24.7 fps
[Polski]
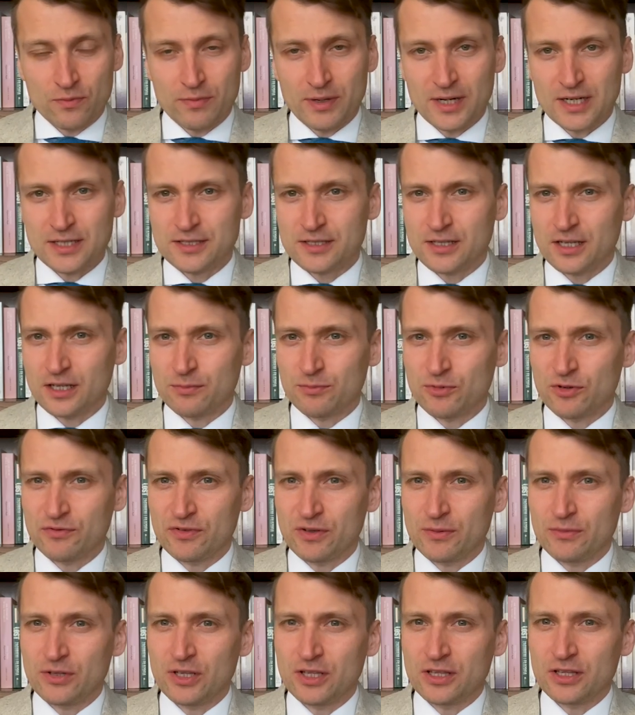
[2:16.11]
Bastiat
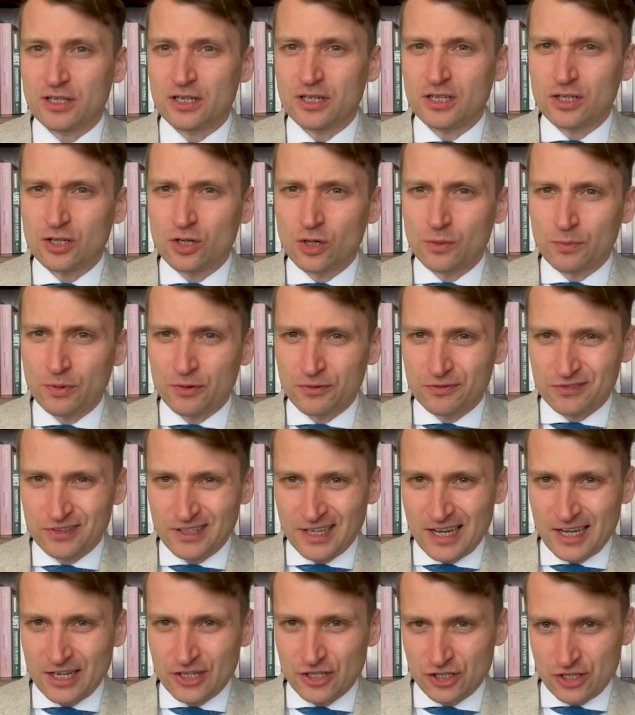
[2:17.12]
bowiem nie tylko
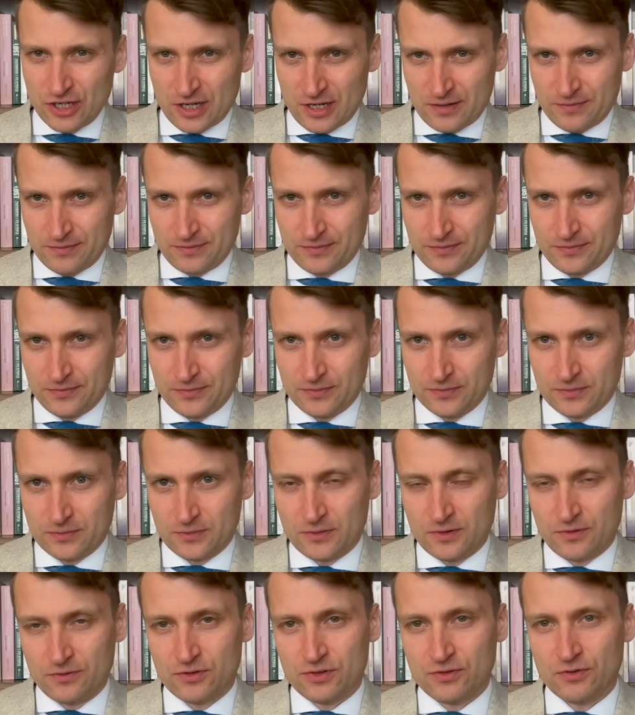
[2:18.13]
powtarza
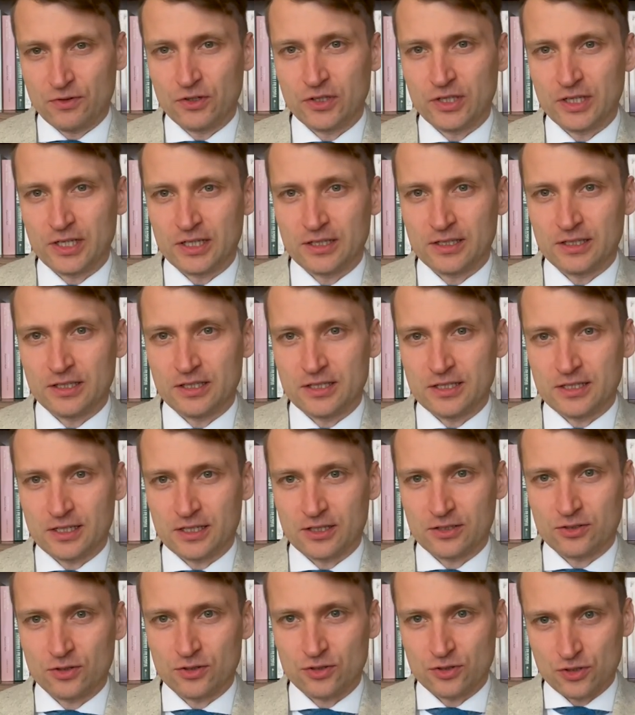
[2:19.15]
w swoich
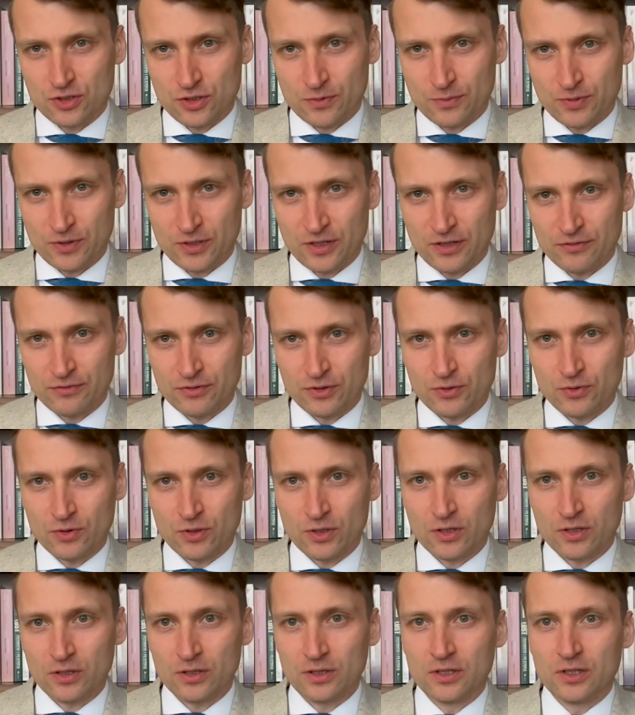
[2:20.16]
analizach to, co się
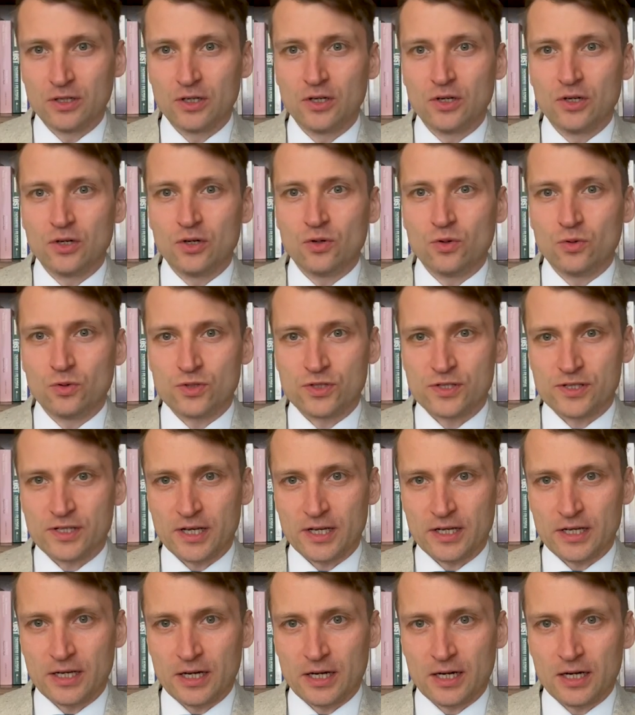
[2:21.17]
pojawiło u
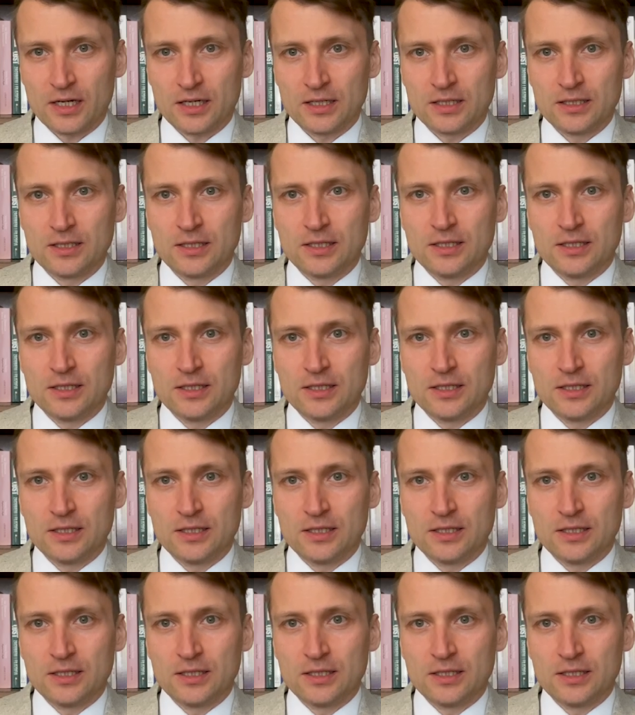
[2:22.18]
Say'a